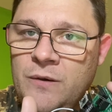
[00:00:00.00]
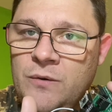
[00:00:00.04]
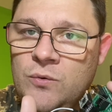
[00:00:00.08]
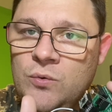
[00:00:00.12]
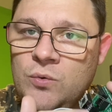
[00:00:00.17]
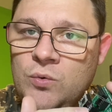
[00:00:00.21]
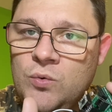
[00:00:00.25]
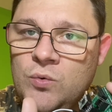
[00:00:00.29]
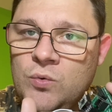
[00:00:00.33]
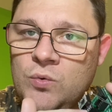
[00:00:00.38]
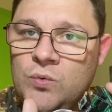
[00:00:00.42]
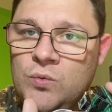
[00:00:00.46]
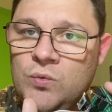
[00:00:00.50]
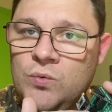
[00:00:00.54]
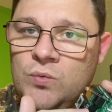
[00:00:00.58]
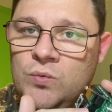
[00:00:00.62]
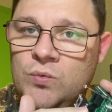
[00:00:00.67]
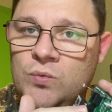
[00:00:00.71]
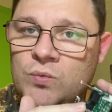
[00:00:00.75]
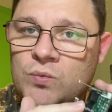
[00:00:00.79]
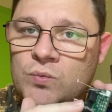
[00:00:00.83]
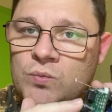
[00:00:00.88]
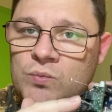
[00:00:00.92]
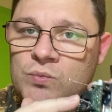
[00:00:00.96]

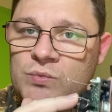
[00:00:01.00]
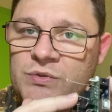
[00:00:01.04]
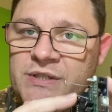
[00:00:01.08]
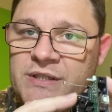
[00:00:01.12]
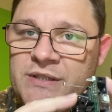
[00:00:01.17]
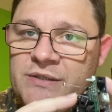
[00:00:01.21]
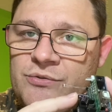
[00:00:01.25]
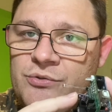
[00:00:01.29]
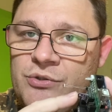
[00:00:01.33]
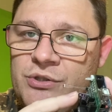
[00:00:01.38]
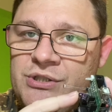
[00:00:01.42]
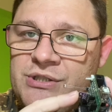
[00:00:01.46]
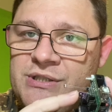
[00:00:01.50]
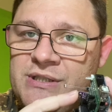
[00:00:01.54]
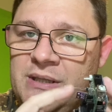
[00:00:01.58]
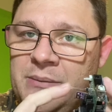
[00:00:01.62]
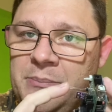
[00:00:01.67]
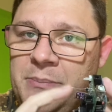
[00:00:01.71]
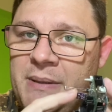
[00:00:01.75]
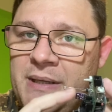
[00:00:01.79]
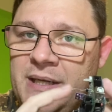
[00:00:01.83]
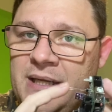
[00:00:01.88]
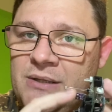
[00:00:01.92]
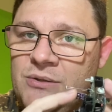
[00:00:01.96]
um sensor de
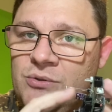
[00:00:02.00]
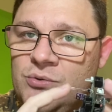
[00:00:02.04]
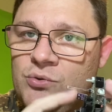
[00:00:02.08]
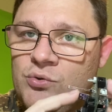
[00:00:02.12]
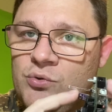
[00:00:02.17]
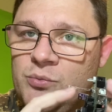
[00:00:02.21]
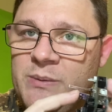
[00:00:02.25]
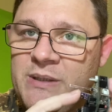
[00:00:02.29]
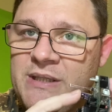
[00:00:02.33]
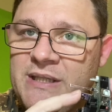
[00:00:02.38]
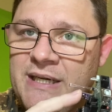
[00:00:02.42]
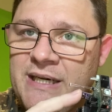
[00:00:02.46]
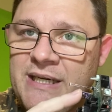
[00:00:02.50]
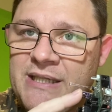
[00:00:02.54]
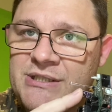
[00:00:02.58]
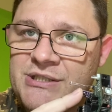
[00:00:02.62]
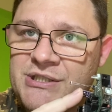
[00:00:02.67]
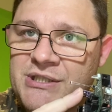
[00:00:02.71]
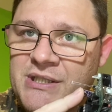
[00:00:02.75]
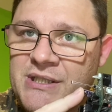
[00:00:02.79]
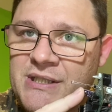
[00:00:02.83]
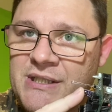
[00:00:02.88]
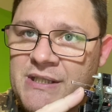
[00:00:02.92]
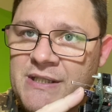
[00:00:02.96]
temperatura umidade
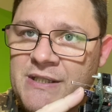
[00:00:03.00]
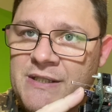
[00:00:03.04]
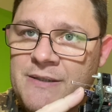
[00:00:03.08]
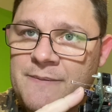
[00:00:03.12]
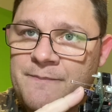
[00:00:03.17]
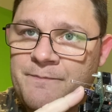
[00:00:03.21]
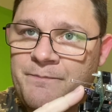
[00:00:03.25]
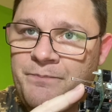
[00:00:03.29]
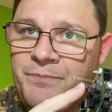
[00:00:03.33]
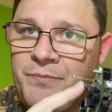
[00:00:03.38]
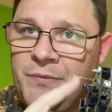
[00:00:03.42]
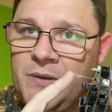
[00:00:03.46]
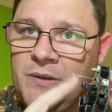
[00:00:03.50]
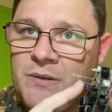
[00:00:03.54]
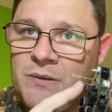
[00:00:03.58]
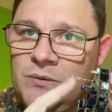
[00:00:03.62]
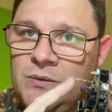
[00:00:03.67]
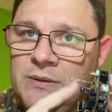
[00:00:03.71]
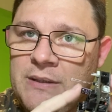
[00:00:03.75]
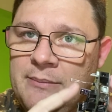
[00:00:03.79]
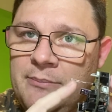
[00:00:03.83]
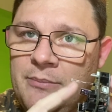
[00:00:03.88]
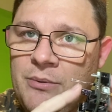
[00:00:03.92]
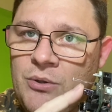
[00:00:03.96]
aqui,
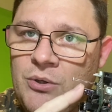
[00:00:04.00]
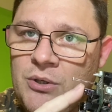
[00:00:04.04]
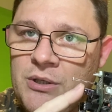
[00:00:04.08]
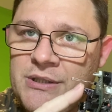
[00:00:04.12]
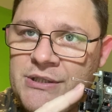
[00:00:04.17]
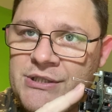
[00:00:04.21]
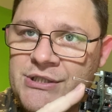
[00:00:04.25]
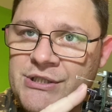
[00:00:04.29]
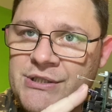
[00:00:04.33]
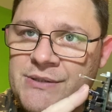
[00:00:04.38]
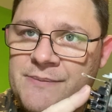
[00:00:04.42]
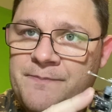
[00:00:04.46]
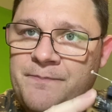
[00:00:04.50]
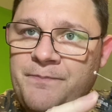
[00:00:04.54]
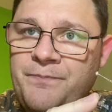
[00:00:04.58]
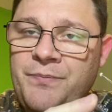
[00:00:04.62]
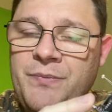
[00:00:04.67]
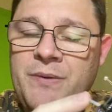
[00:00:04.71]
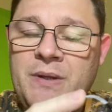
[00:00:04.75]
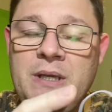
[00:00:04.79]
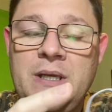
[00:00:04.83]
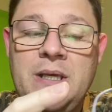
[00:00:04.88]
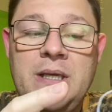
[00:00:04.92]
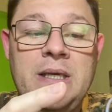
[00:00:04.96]
da Bosch,
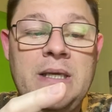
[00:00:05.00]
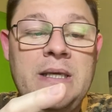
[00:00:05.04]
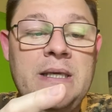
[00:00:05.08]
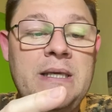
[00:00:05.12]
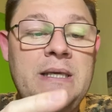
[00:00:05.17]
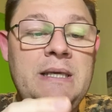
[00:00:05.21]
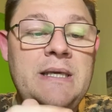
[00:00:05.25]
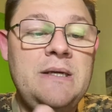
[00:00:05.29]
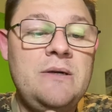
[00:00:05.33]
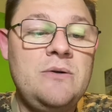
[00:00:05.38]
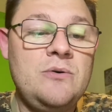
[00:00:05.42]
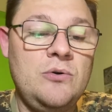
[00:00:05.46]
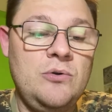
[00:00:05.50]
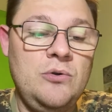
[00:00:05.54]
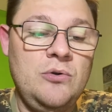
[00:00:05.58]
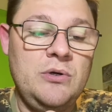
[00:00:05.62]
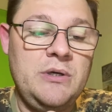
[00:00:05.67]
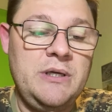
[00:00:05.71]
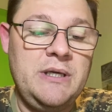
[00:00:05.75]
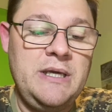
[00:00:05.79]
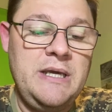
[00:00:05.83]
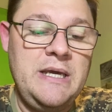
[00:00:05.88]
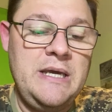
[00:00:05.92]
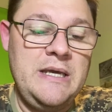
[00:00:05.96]
e
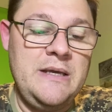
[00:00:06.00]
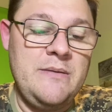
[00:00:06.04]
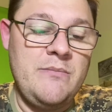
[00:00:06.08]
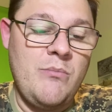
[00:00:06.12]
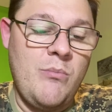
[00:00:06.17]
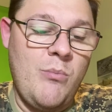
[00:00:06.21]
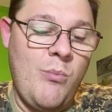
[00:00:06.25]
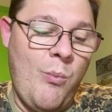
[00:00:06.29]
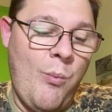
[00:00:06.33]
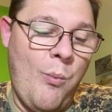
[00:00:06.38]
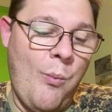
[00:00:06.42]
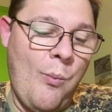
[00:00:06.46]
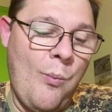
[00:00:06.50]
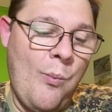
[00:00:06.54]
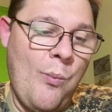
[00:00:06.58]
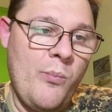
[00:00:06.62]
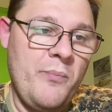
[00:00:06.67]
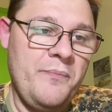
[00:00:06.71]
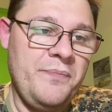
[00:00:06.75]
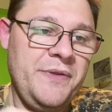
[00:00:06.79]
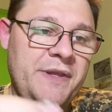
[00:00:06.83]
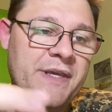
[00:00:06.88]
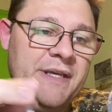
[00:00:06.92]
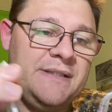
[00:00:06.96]
coloquei
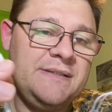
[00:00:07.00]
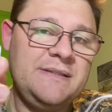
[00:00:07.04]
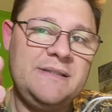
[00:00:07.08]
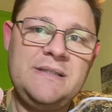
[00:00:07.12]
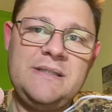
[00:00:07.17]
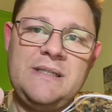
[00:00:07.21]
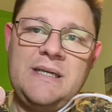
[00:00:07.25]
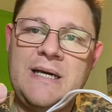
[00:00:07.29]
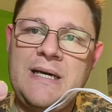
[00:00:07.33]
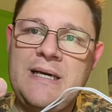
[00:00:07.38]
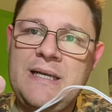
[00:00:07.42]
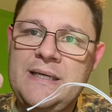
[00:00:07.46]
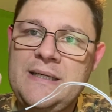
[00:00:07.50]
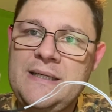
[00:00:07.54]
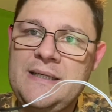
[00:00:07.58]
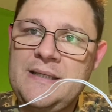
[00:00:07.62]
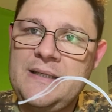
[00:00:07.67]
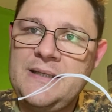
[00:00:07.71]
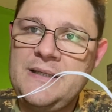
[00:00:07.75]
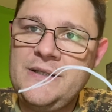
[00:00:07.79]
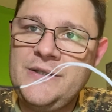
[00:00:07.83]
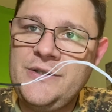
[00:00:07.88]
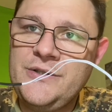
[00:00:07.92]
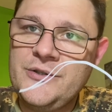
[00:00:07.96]
esse cara
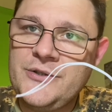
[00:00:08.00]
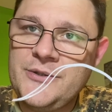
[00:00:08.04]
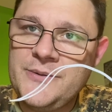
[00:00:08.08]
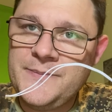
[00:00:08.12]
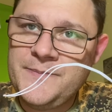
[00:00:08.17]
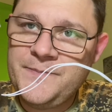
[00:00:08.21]
aqui, ó,